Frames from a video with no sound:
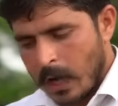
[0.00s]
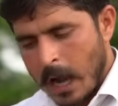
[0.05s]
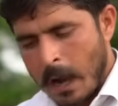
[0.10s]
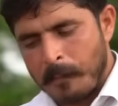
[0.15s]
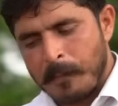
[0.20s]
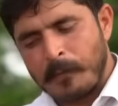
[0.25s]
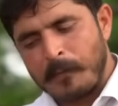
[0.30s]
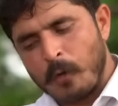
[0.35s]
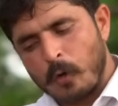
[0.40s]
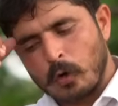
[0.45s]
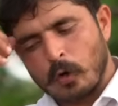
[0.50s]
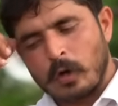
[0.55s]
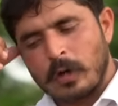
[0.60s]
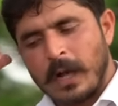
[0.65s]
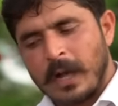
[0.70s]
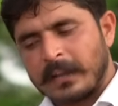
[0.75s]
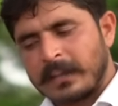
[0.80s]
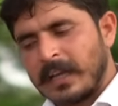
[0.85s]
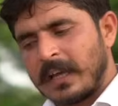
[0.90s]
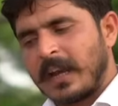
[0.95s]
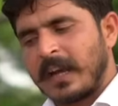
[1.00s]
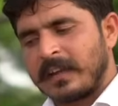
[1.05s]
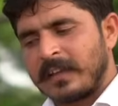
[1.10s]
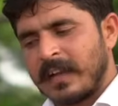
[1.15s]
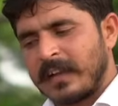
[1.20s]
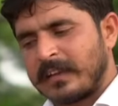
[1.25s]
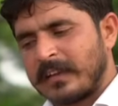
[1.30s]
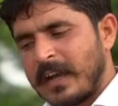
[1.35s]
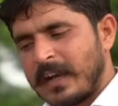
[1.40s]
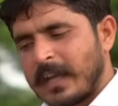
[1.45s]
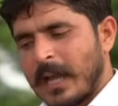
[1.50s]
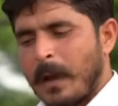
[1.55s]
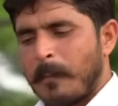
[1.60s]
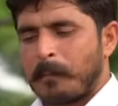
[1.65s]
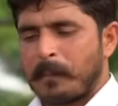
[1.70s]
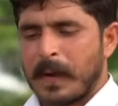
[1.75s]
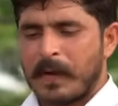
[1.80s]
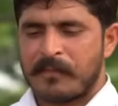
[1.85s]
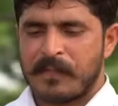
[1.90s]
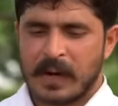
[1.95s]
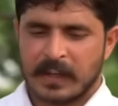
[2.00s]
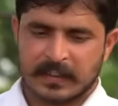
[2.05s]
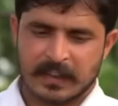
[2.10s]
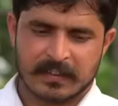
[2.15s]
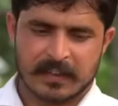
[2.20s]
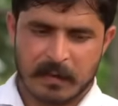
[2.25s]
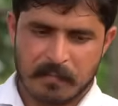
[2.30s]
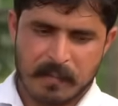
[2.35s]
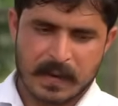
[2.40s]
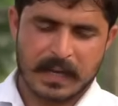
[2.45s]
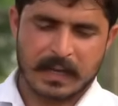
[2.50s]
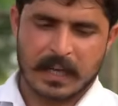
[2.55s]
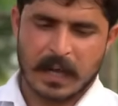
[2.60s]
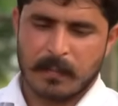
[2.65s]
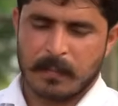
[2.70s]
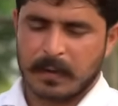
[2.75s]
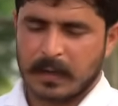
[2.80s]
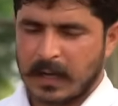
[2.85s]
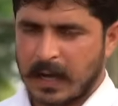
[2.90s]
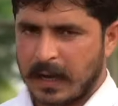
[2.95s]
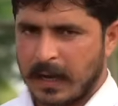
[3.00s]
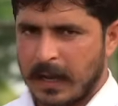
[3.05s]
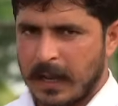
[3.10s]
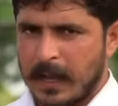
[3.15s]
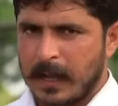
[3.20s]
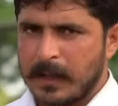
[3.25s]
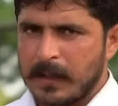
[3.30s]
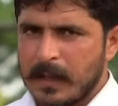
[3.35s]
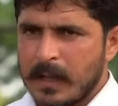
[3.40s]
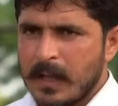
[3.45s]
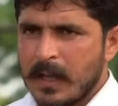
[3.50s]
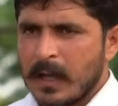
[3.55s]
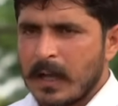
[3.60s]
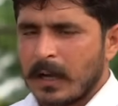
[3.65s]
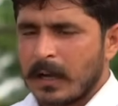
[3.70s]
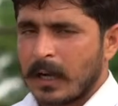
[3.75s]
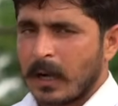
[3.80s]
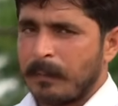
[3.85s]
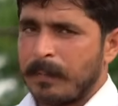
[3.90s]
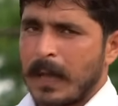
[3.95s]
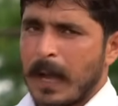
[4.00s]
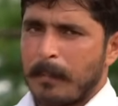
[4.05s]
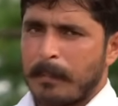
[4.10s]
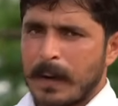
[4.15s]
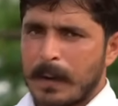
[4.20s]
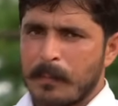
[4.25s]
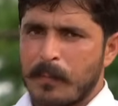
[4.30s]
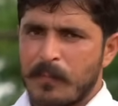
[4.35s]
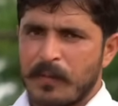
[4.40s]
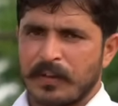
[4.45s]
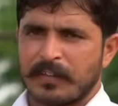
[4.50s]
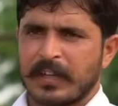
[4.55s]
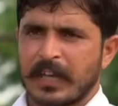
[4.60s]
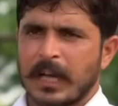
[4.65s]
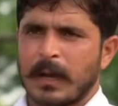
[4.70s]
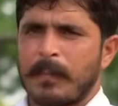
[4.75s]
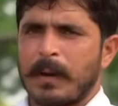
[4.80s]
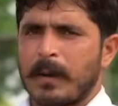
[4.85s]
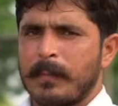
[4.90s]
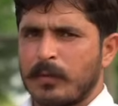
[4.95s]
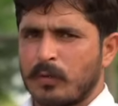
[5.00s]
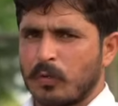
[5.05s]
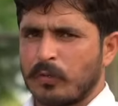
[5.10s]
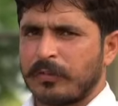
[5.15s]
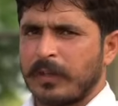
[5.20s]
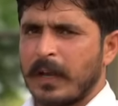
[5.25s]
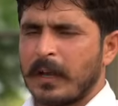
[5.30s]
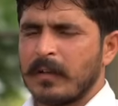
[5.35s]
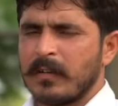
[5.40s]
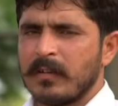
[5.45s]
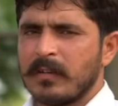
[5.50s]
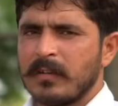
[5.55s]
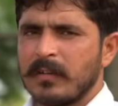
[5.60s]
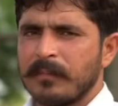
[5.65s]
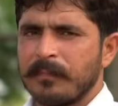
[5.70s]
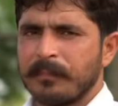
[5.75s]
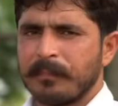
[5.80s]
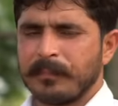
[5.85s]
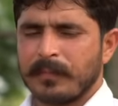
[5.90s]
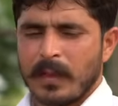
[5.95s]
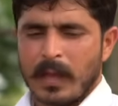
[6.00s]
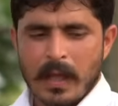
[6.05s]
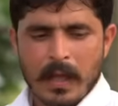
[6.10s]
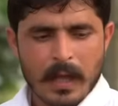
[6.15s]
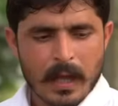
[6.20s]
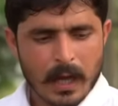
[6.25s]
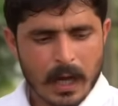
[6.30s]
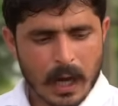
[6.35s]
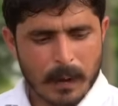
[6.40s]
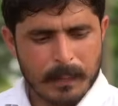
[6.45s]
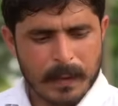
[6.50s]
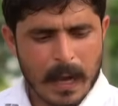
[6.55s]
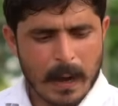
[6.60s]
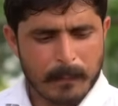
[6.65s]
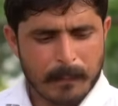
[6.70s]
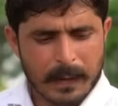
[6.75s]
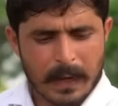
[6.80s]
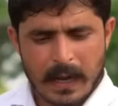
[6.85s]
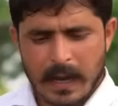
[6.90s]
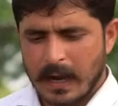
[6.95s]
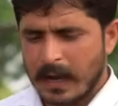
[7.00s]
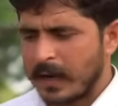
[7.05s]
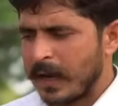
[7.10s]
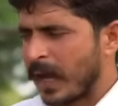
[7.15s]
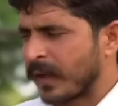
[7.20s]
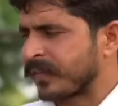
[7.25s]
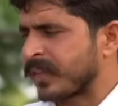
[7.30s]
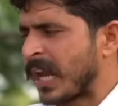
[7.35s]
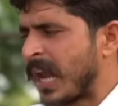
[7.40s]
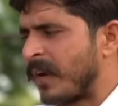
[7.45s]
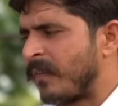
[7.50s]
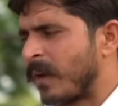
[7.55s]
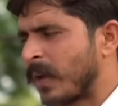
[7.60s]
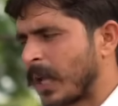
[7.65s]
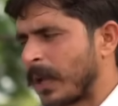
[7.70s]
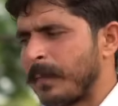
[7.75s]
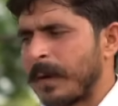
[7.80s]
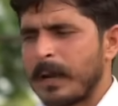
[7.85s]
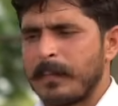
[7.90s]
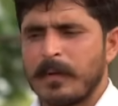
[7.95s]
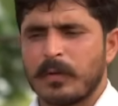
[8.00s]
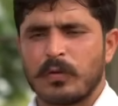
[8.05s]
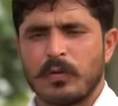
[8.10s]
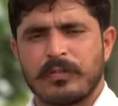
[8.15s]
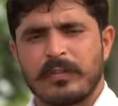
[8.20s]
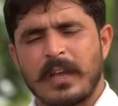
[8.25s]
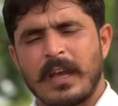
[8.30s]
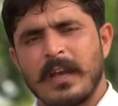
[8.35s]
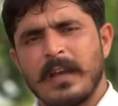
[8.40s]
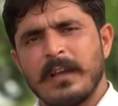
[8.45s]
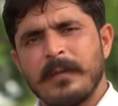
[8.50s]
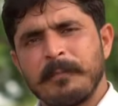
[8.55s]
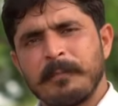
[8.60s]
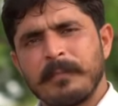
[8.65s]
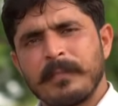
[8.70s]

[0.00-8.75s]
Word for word: आप फ़ोटो डालते हैं लग जाए जाके आपके फादर साहब इनकम कर रहे हैं कभी आपने भविष्य के बारे में सोचा है कभी आपने नेक्स्ट लेवल के बारे में सोचा है